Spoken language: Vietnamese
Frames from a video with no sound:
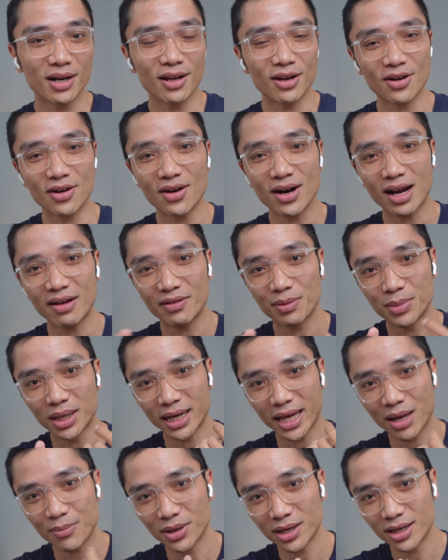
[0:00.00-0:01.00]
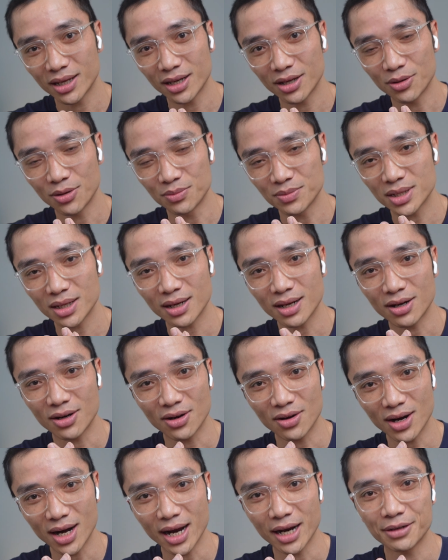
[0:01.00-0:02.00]
rất là rõ ràng và mình nghe bên kia cũng rất là
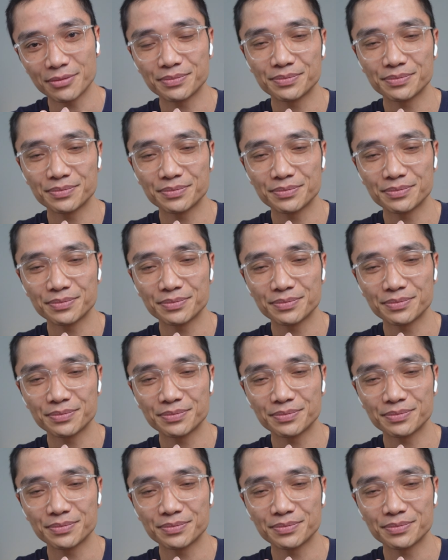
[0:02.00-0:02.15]
rõ ràng